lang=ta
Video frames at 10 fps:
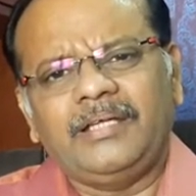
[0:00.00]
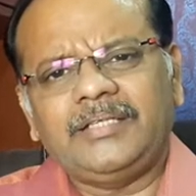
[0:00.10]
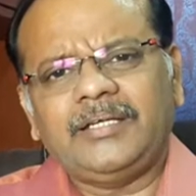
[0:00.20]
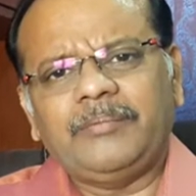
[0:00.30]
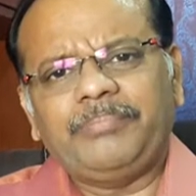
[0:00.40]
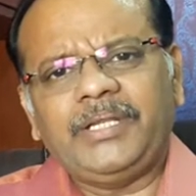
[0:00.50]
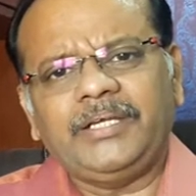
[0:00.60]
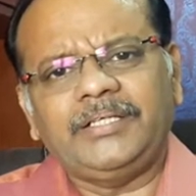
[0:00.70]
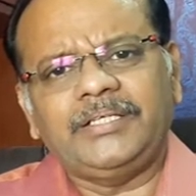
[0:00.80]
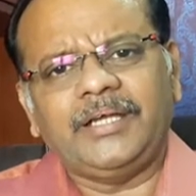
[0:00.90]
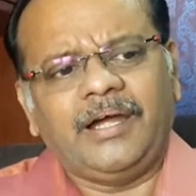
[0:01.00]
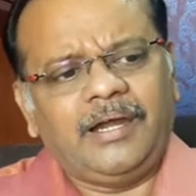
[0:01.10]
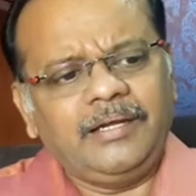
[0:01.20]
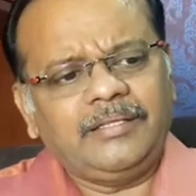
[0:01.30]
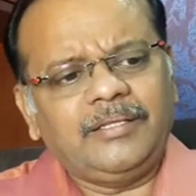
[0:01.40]
அதற்கு பிறகு
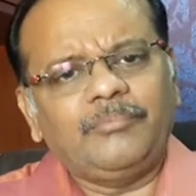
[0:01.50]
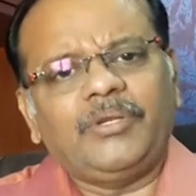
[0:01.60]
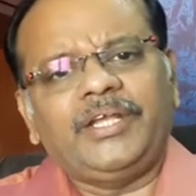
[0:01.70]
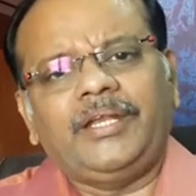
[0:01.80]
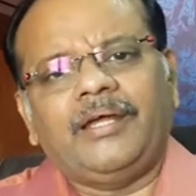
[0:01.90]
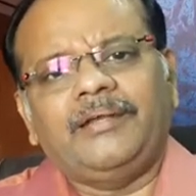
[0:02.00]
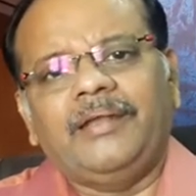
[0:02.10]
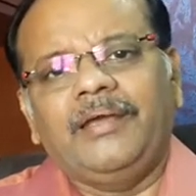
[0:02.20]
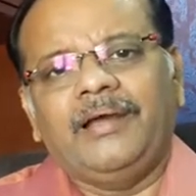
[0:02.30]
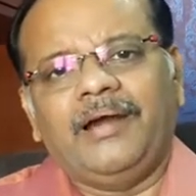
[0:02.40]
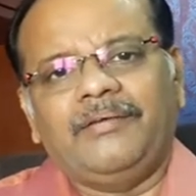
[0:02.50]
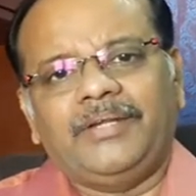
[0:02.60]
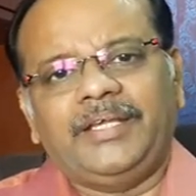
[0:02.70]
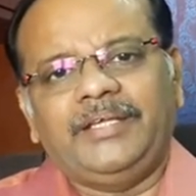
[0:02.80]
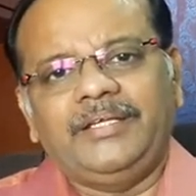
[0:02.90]
அடுத்த முறை நான்
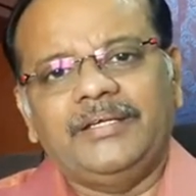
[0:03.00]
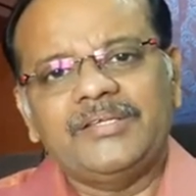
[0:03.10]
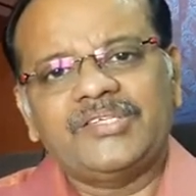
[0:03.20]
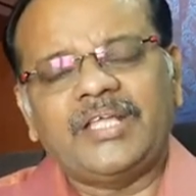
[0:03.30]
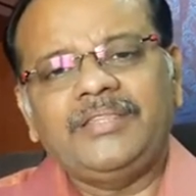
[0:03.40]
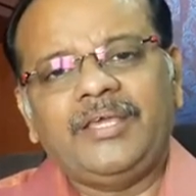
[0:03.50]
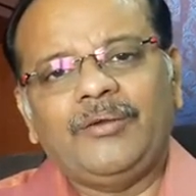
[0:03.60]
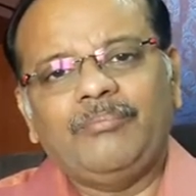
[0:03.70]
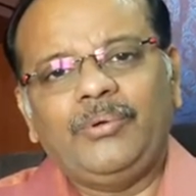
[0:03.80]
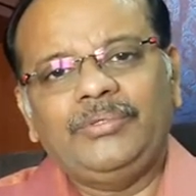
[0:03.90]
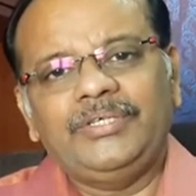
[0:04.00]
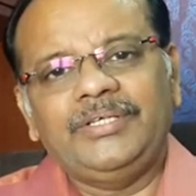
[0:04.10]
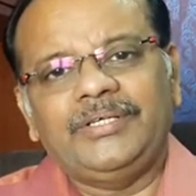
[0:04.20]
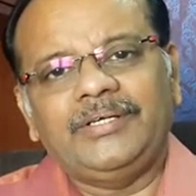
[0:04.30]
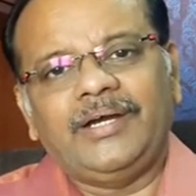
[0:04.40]
அவரை சந்திக்கும்போது
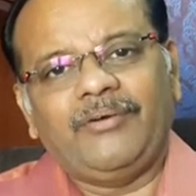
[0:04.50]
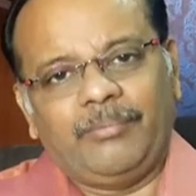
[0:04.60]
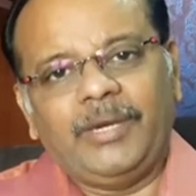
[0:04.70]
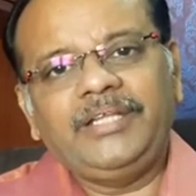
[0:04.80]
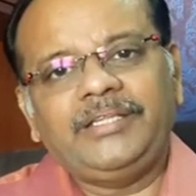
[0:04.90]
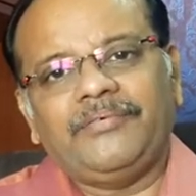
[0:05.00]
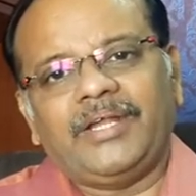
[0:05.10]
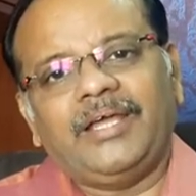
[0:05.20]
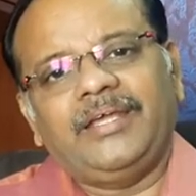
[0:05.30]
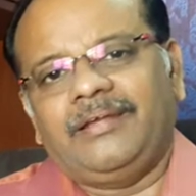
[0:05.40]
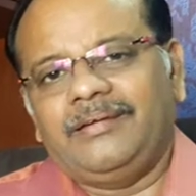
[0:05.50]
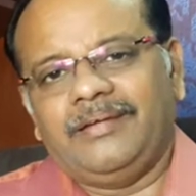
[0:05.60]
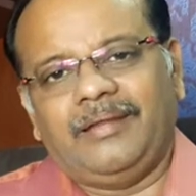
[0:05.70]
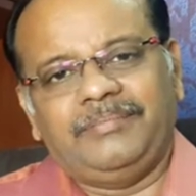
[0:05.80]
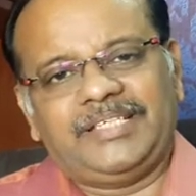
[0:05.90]
அவர் மறித்தவராய்
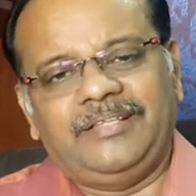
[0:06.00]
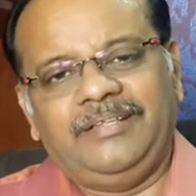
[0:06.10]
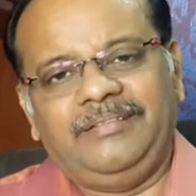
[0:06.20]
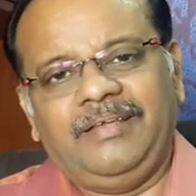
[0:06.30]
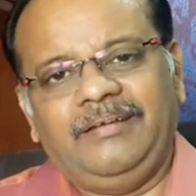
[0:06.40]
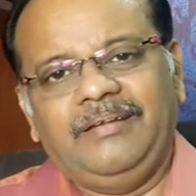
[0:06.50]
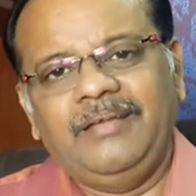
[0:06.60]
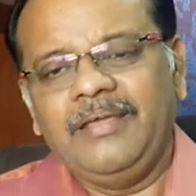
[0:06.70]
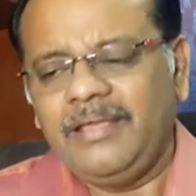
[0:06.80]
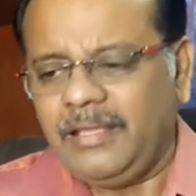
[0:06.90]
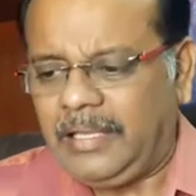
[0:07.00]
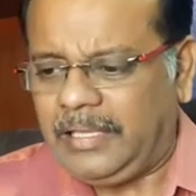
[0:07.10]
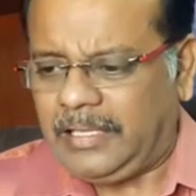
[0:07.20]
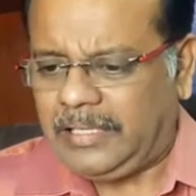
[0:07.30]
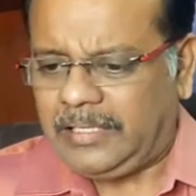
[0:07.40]
நான் சந்தித்தேன்
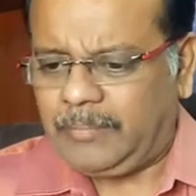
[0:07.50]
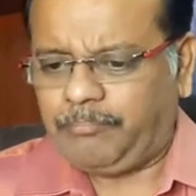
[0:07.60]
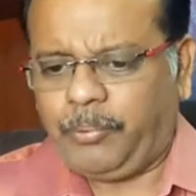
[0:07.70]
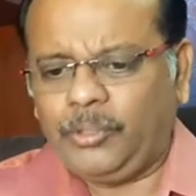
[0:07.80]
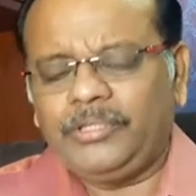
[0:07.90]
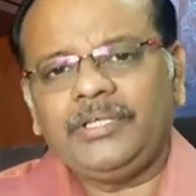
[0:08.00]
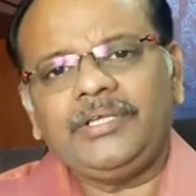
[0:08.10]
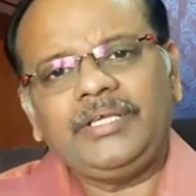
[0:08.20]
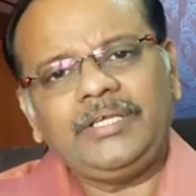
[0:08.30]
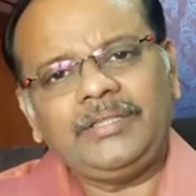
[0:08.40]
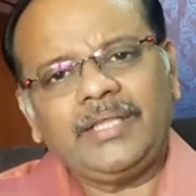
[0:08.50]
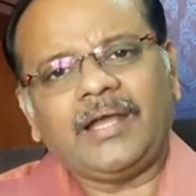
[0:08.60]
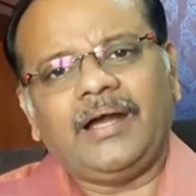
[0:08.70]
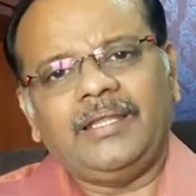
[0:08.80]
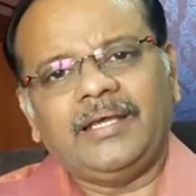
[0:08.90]
இப்பொழுது இந்த
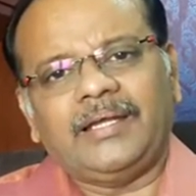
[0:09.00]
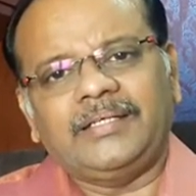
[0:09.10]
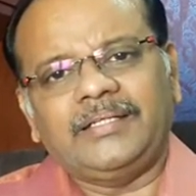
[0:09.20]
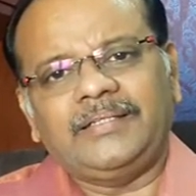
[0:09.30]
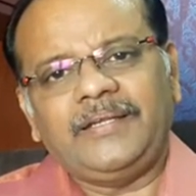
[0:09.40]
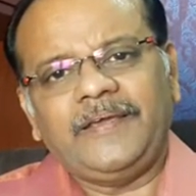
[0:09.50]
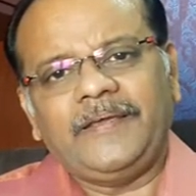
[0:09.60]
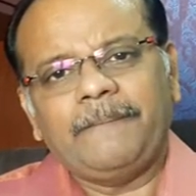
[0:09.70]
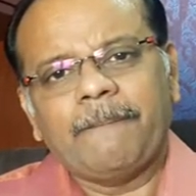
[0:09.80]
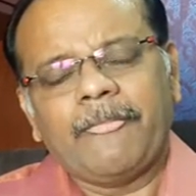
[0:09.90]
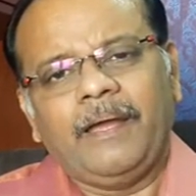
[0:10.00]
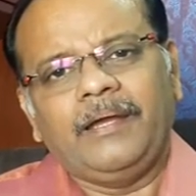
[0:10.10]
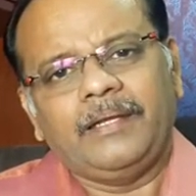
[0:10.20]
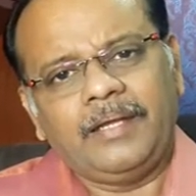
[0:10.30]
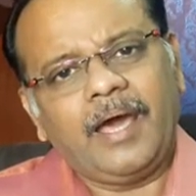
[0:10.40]
காலகட்டத்திலே
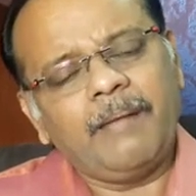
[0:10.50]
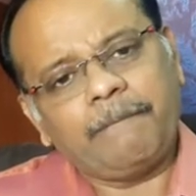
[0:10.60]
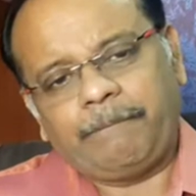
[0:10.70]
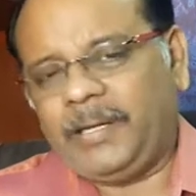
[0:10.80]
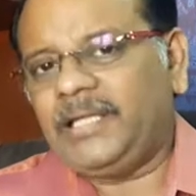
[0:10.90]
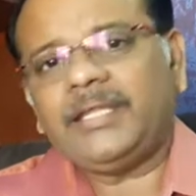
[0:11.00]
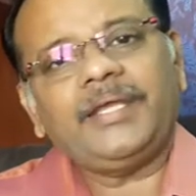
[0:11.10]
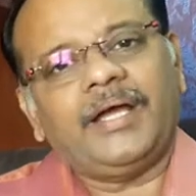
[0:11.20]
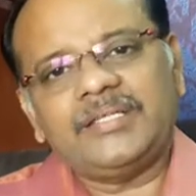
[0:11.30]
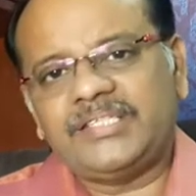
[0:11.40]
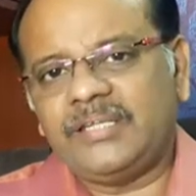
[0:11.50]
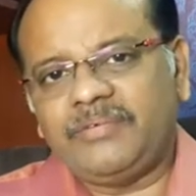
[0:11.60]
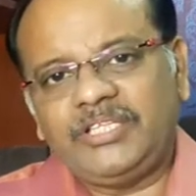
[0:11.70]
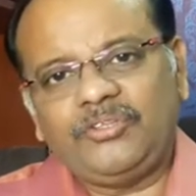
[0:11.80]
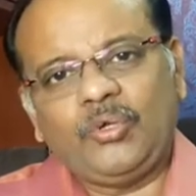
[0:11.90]
நாம் பலரை
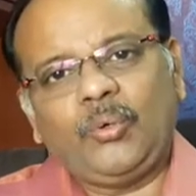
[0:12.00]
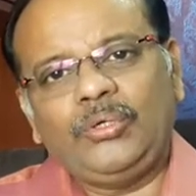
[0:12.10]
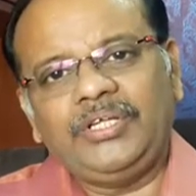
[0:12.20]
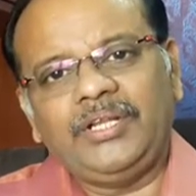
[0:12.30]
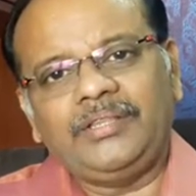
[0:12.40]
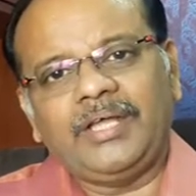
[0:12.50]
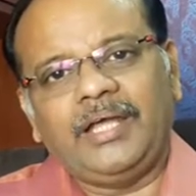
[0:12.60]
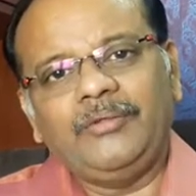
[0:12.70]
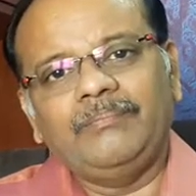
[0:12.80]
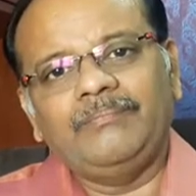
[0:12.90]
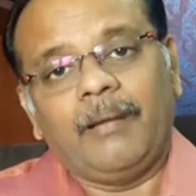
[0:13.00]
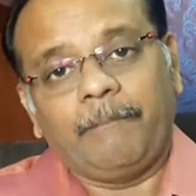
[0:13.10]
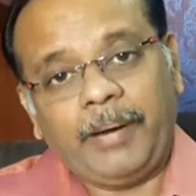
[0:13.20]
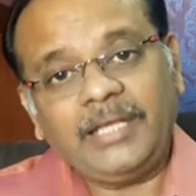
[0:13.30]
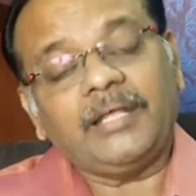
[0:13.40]
ஆசிர்வதித்துக் கொண்டு இருந்தாலும்
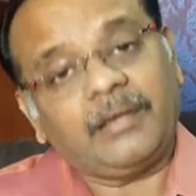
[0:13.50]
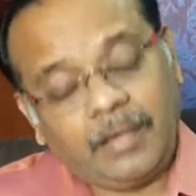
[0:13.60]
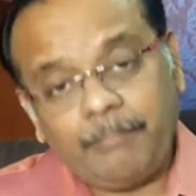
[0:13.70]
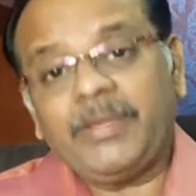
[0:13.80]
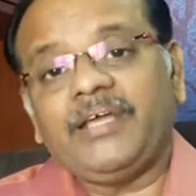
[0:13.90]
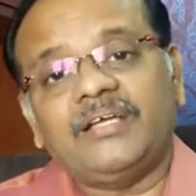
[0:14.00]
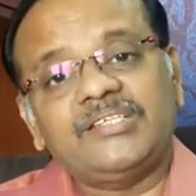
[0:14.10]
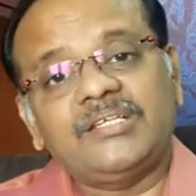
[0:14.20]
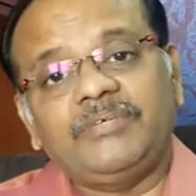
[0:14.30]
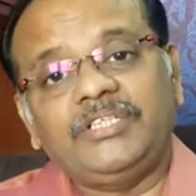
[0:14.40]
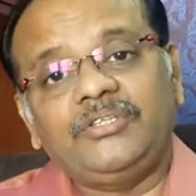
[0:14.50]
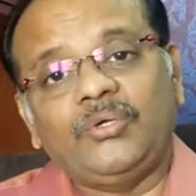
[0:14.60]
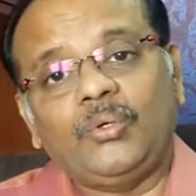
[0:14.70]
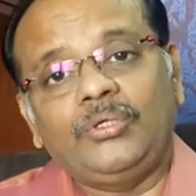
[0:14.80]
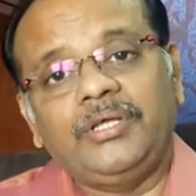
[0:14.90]
பலர் நம்மை
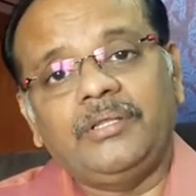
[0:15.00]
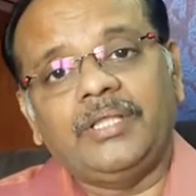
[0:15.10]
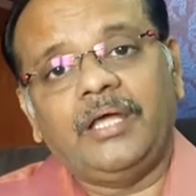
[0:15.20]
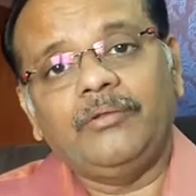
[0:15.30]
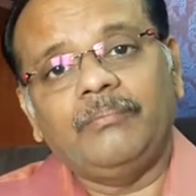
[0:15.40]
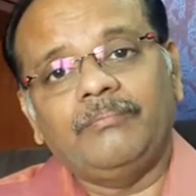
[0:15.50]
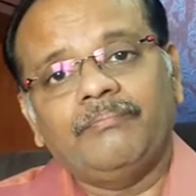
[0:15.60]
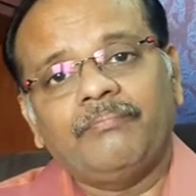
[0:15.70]
ஆசிர்வதித்துக் கொண்டு இருந்தாலும்